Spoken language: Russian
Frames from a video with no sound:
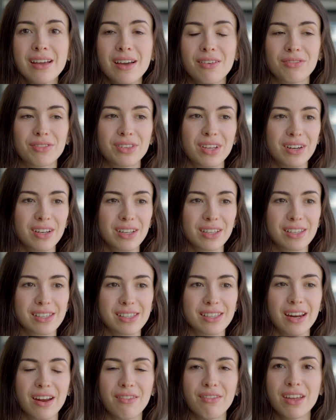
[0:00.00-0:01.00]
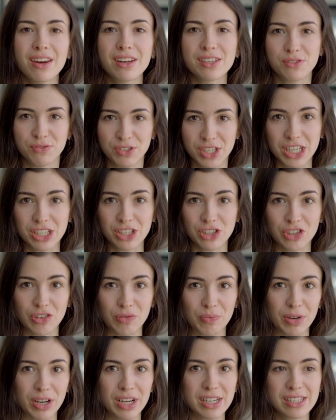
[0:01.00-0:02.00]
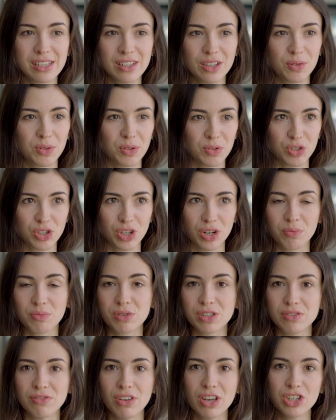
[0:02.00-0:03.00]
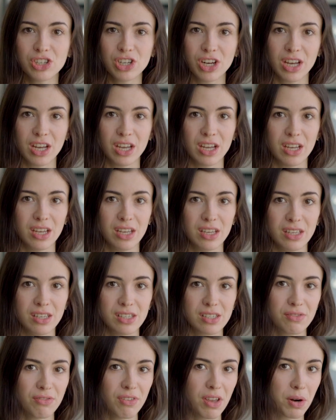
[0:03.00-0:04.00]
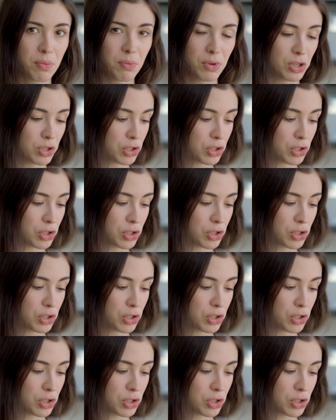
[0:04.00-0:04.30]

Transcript: Во-вторых, это здоровее раз в 10, чем в магазинах, потому что рыба свежая и не с фермы,